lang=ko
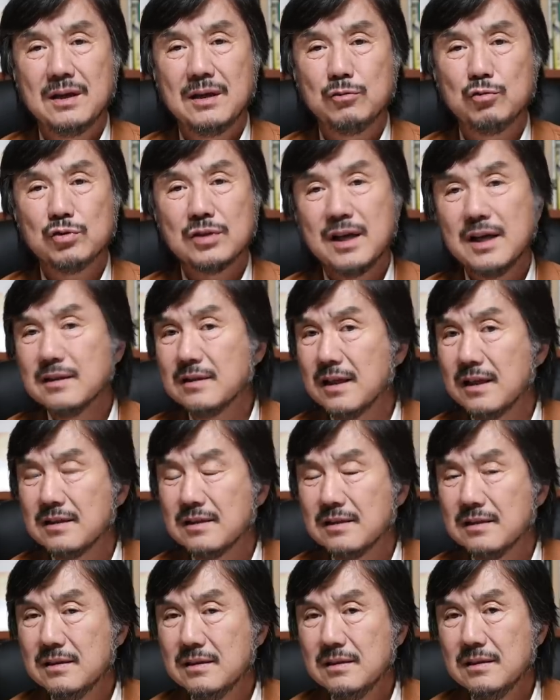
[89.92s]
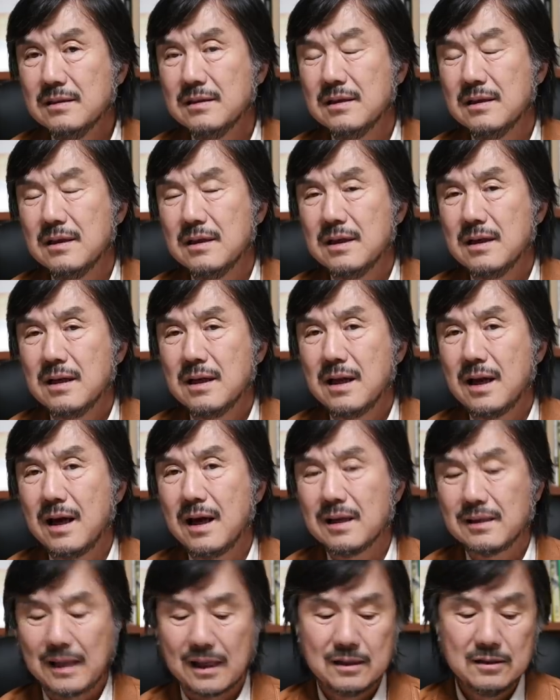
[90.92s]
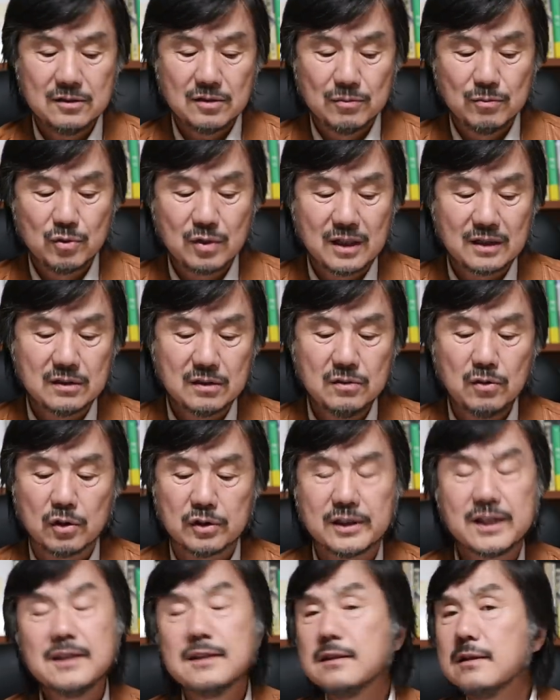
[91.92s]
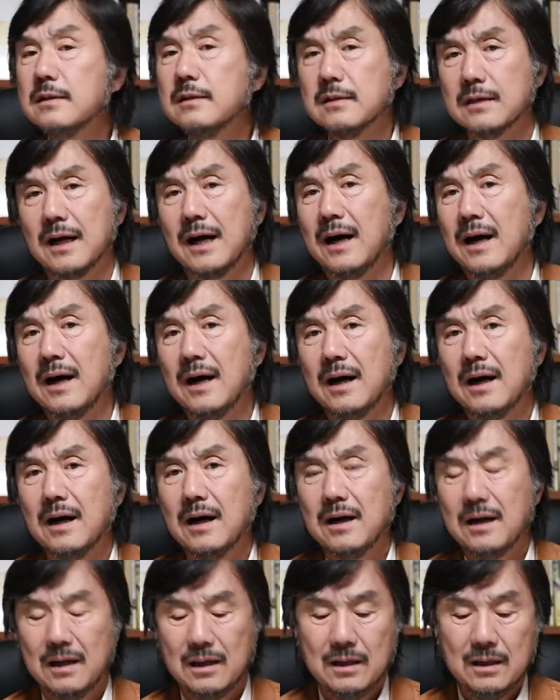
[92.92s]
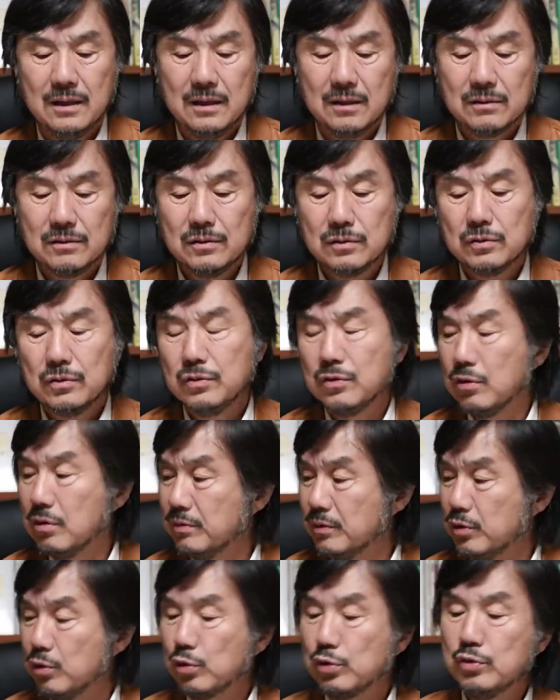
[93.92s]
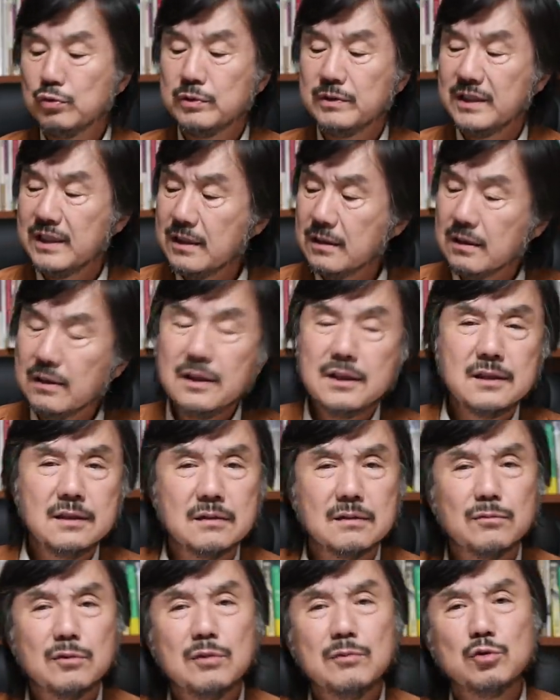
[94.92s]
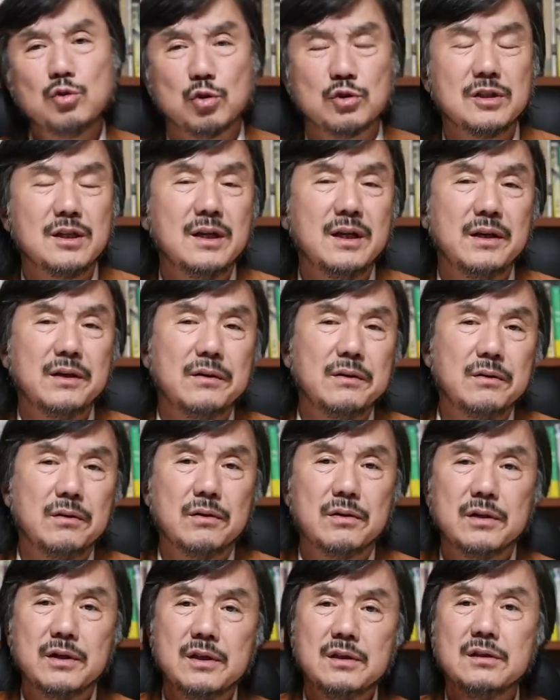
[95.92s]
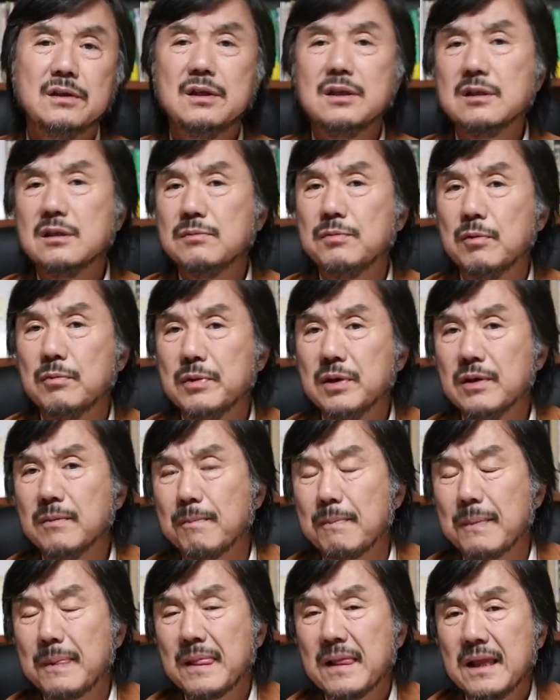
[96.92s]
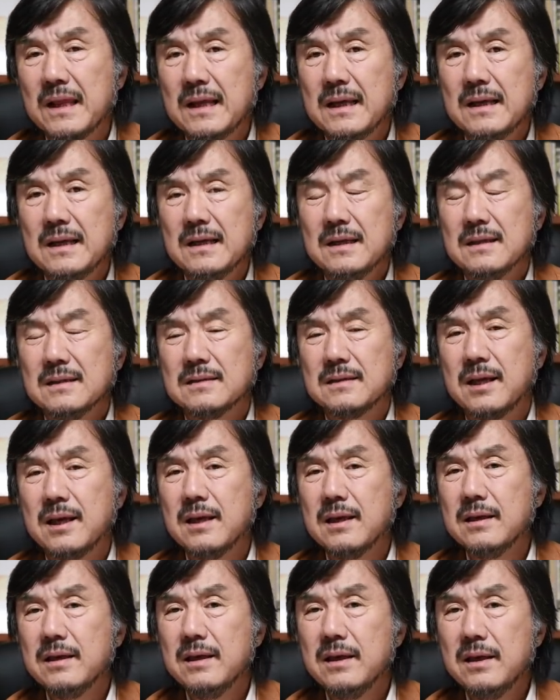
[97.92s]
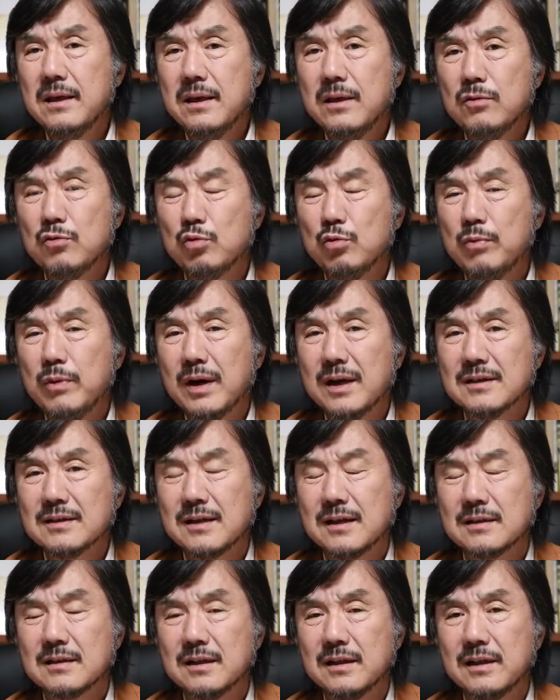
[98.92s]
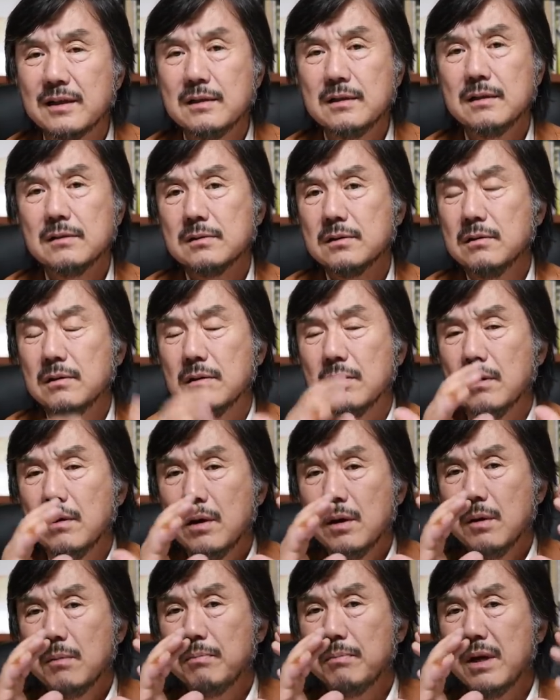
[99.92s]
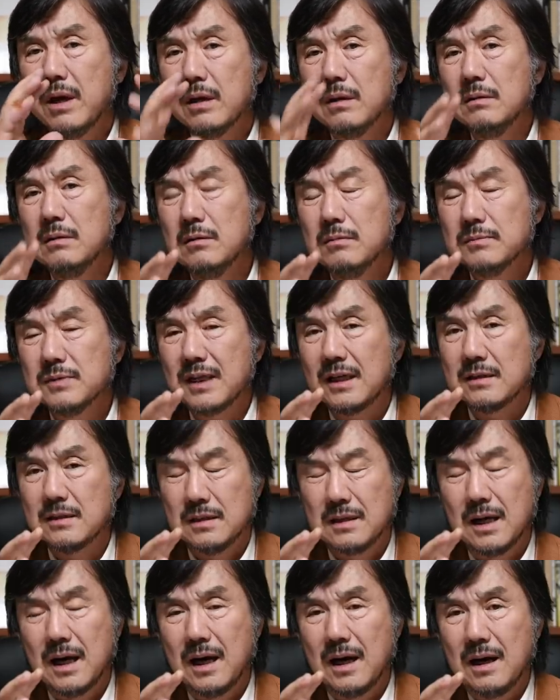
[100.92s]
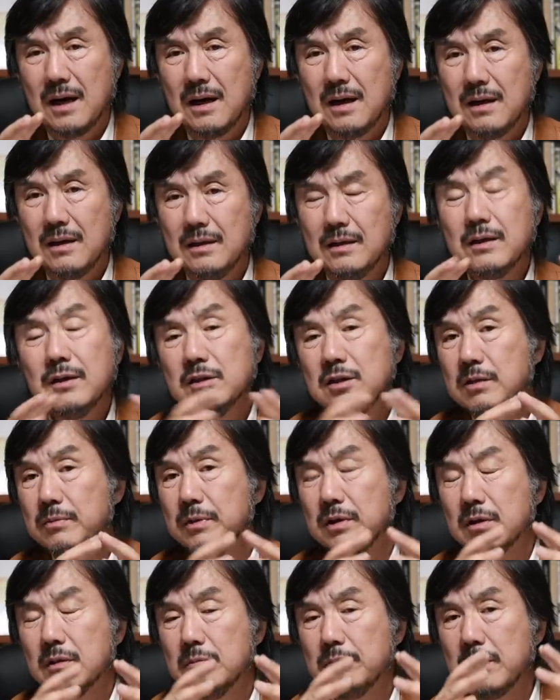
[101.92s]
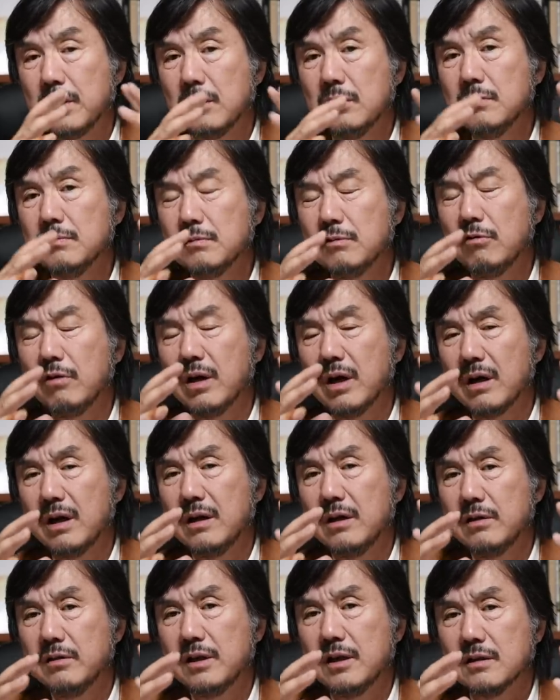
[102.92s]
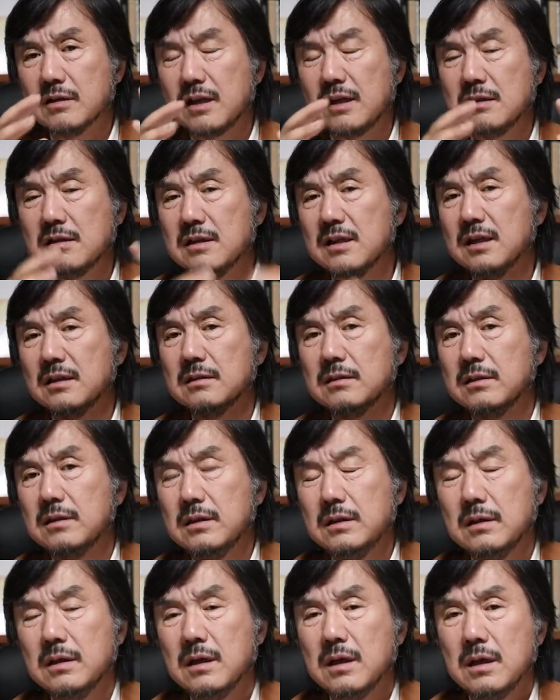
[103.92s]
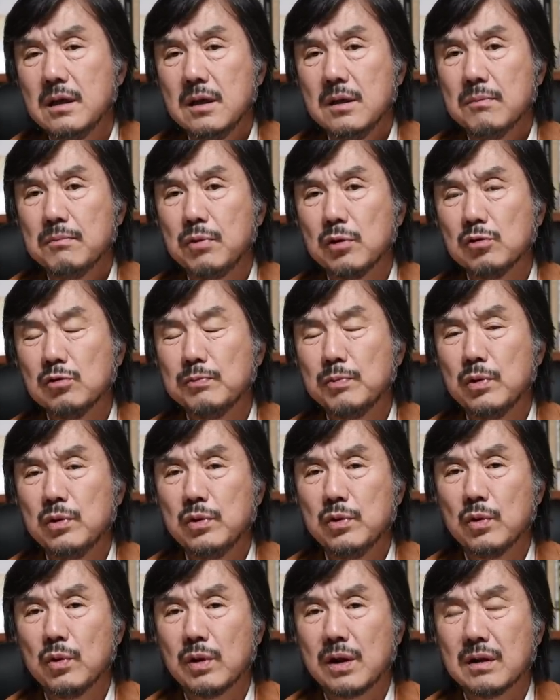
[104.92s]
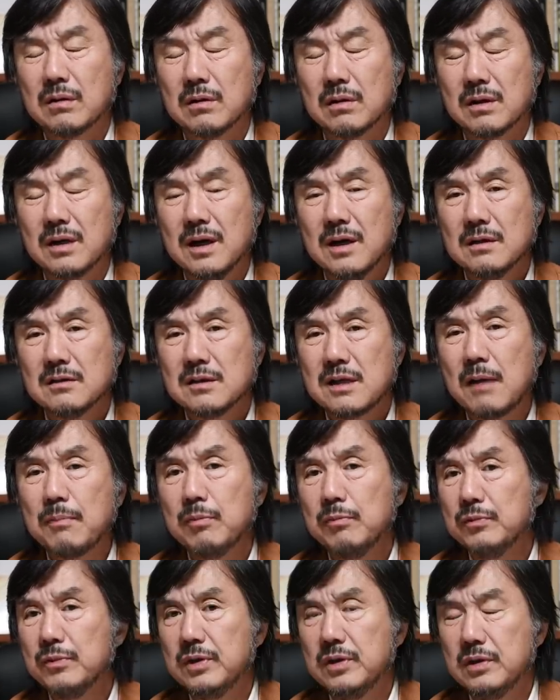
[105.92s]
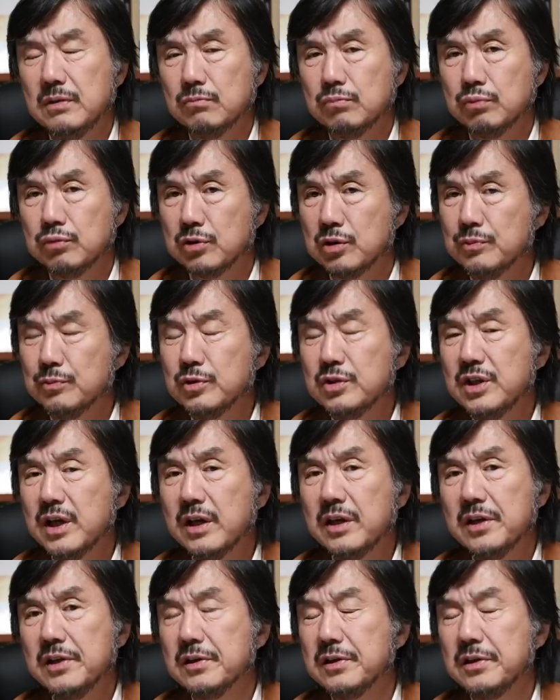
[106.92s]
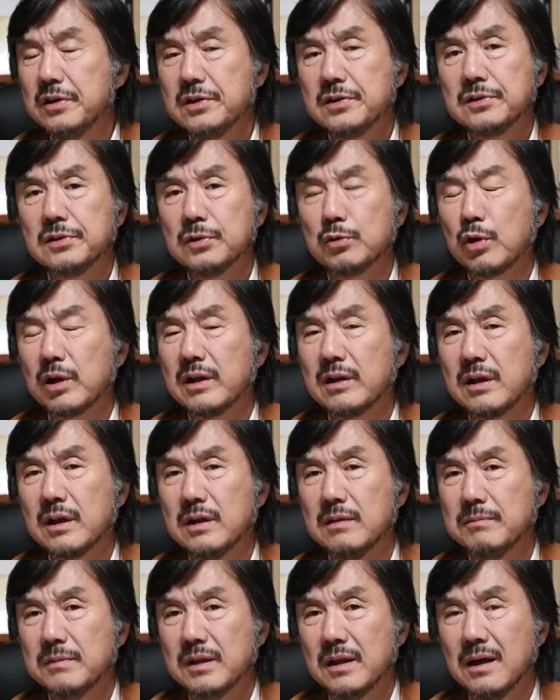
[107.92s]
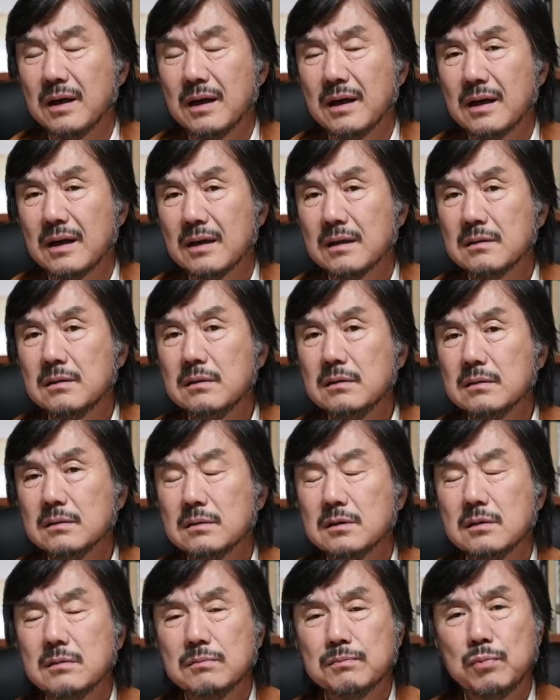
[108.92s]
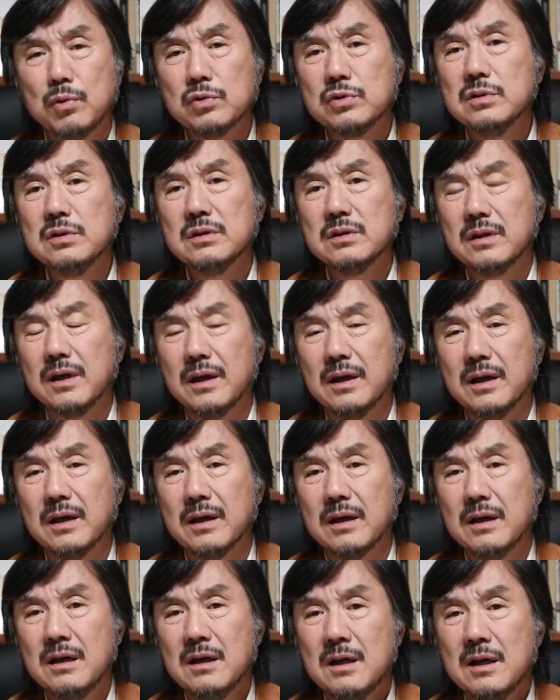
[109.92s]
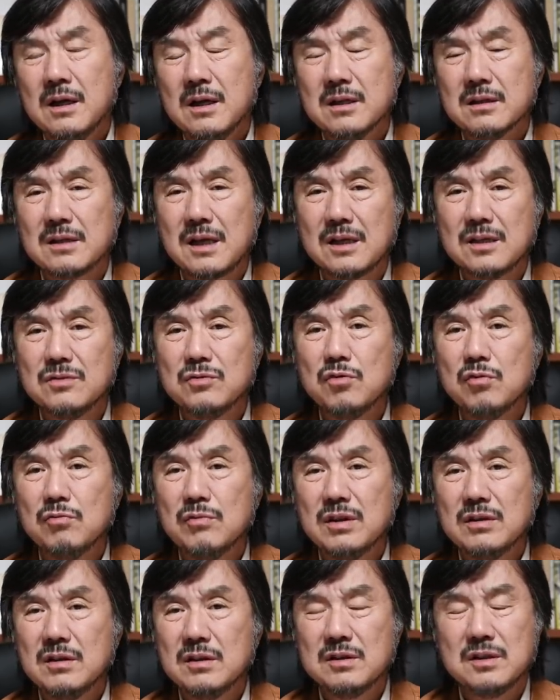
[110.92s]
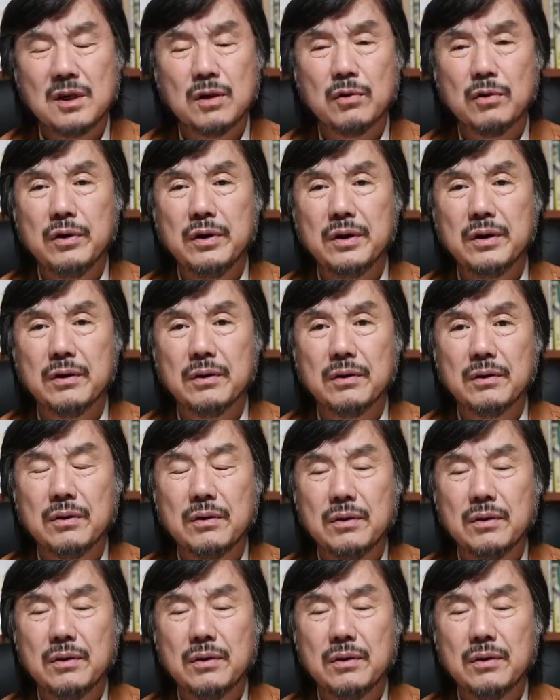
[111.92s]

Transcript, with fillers: 유사한 사진을 아, 다른 전문가들은 어떻게 찍었는가. 그리고 또 여러분 요즘은 인터넷이 너무너무 좋잖아요. 인터넷을 보면 세계의 유명한 사진가 예를 들어서 매그넘 사진가 이렇게 치면은 매그넘과 관련된 사진가들의 포트폴리오라 그럴까 작품들이 무지무지하게 인터넷에 떠돌아다닙니다. 그런 것을 여러분 보시는 게 사진 공부하는데 최고예요.